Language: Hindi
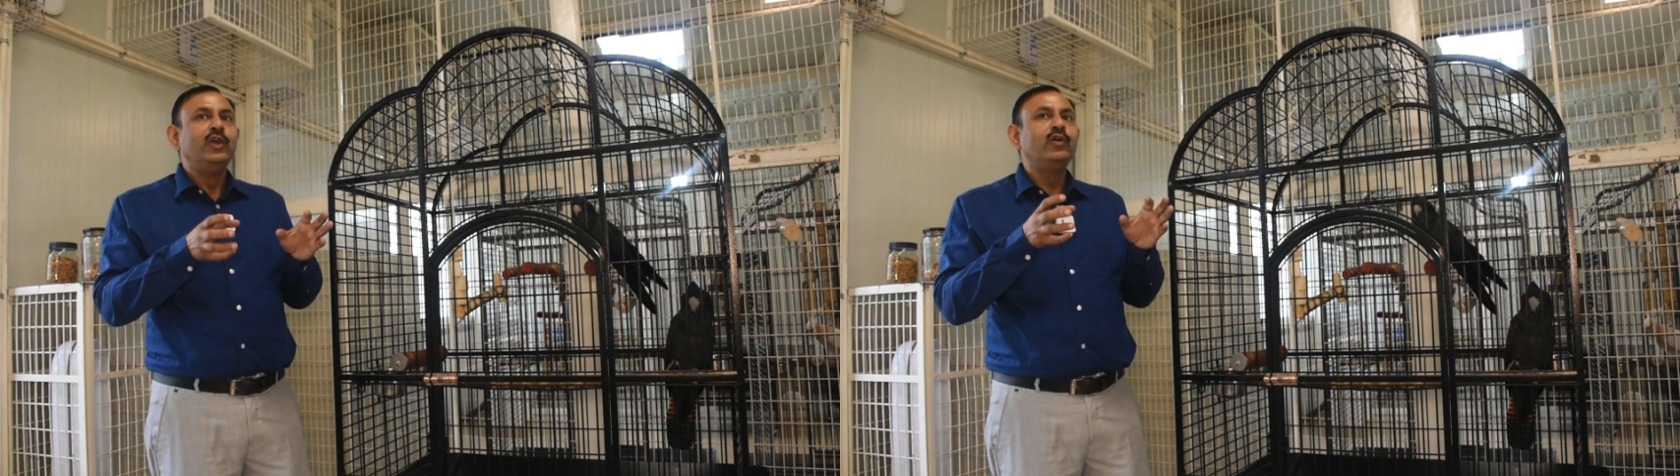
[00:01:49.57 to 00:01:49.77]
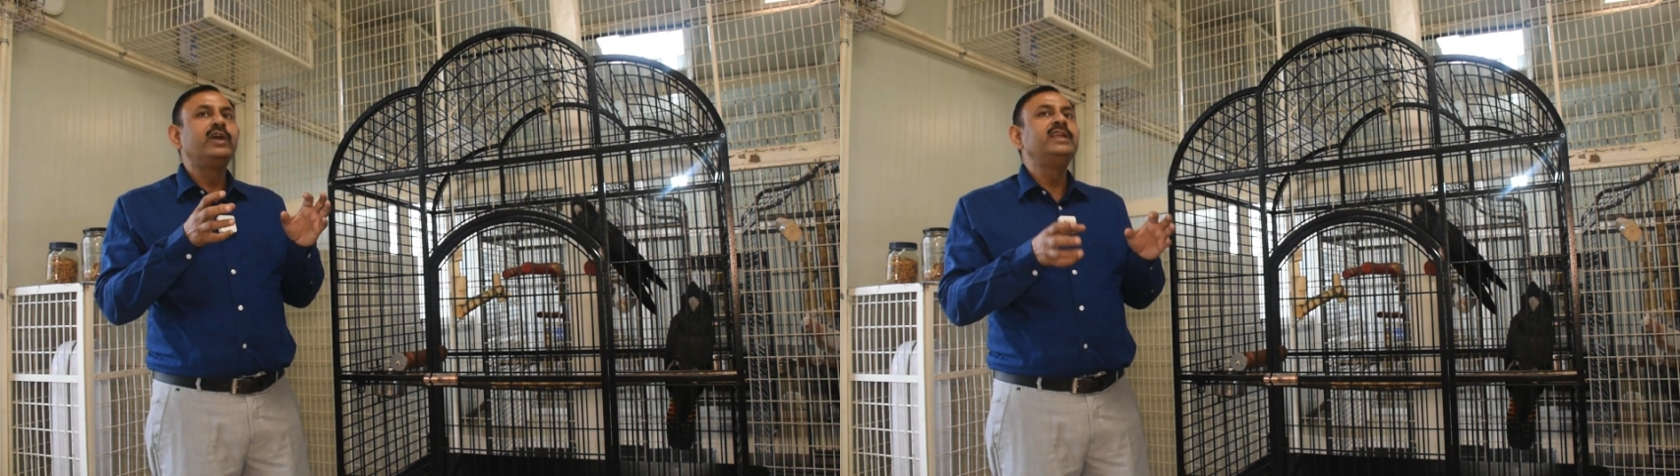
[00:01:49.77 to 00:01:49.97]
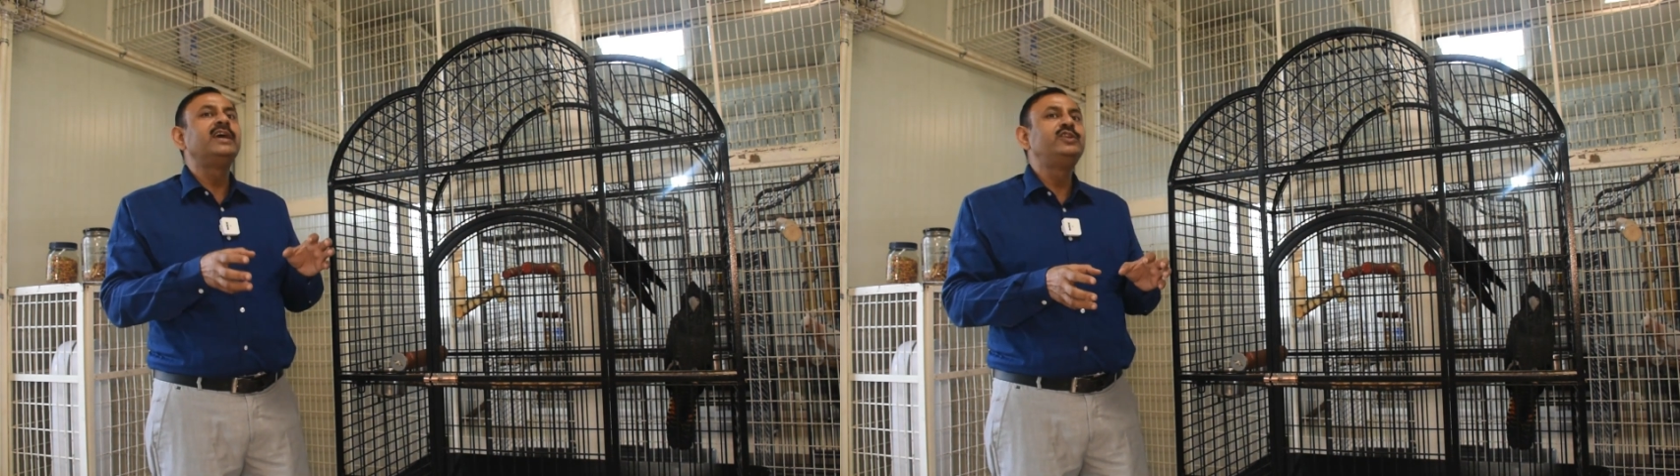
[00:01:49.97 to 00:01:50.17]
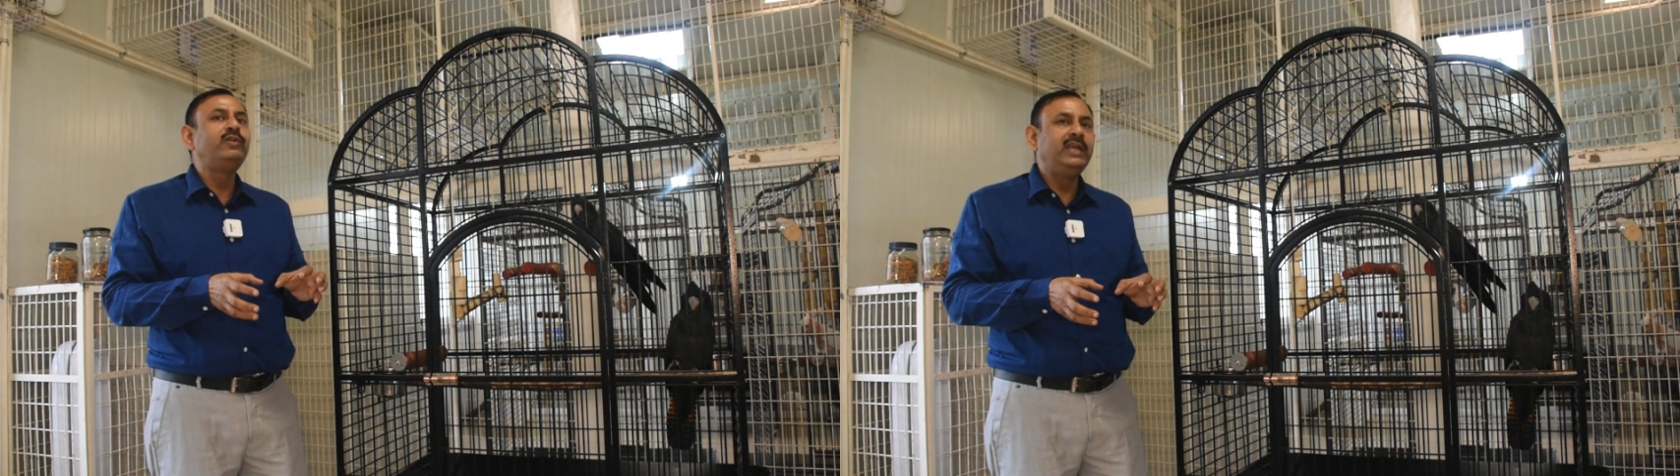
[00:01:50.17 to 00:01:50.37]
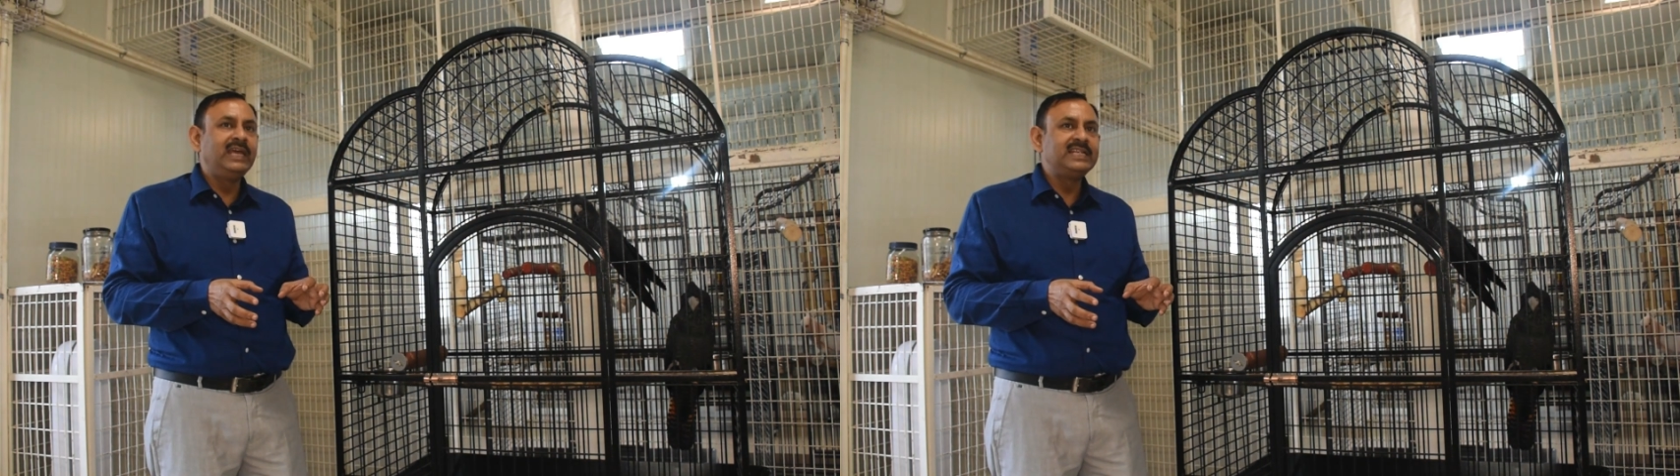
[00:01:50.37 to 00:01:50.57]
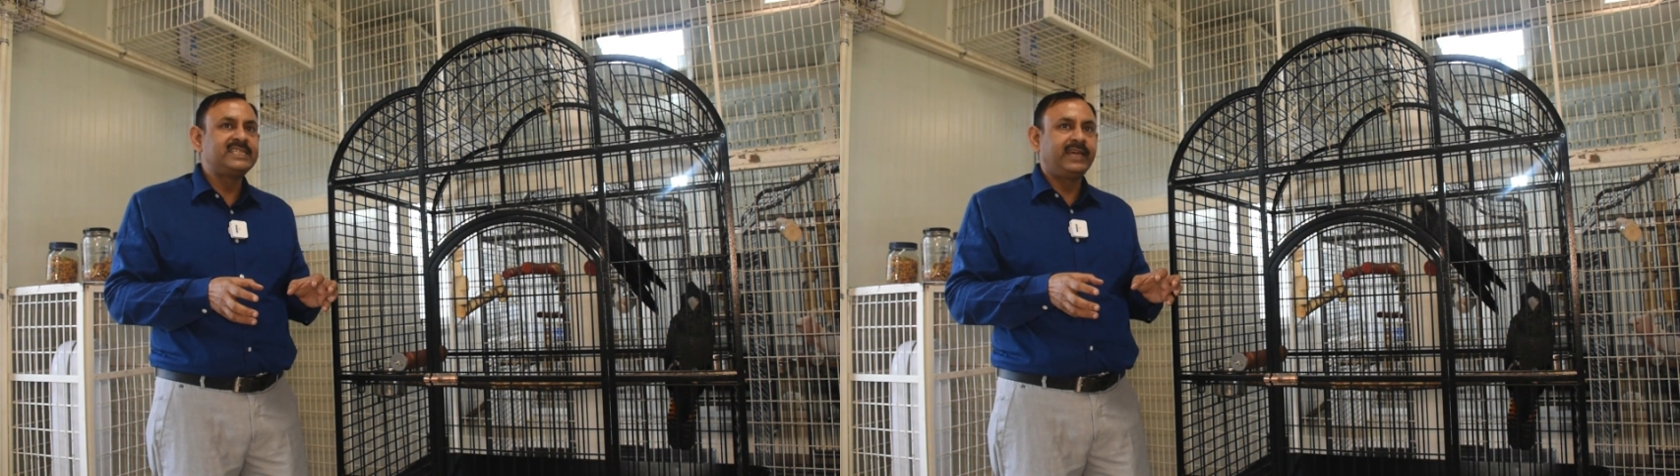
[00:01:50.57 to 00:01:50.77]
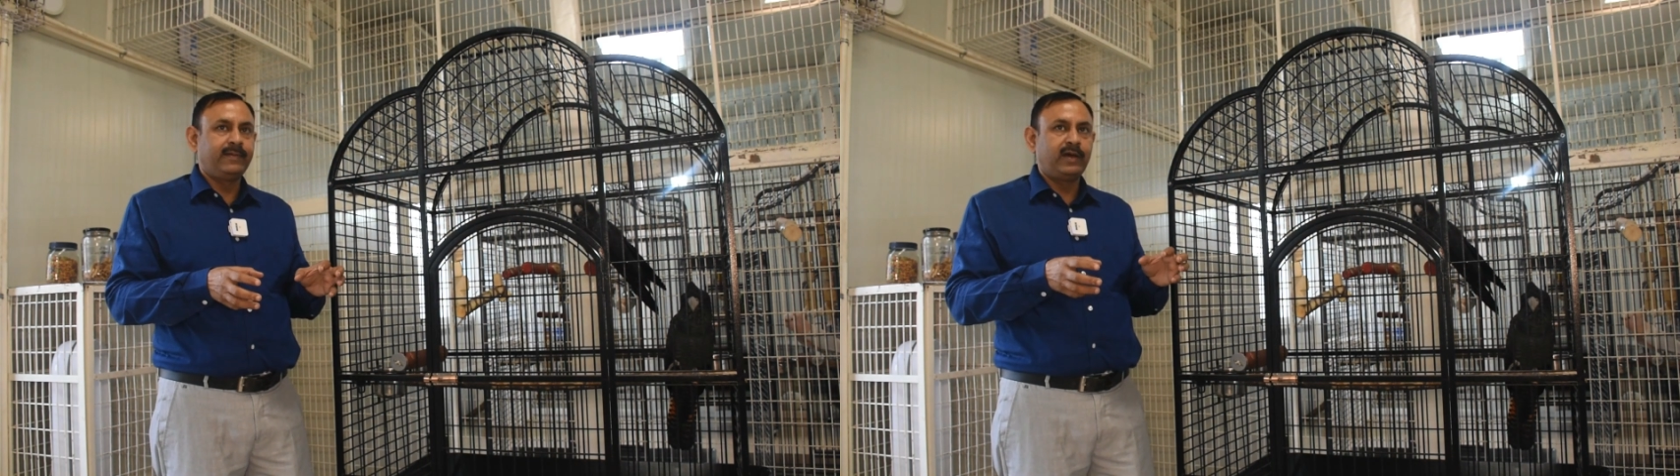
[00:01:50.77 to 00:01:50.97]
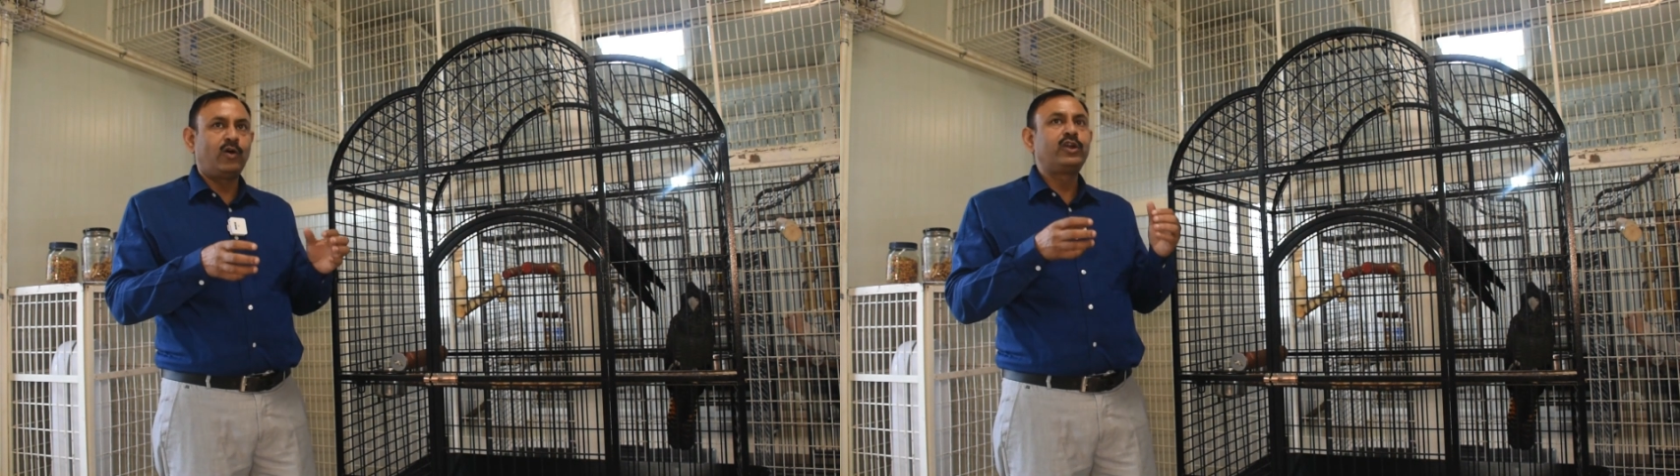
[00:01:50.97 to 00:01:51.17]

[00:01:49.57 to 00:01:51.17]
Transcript: क्योंकि इनके जो नेल्स हैं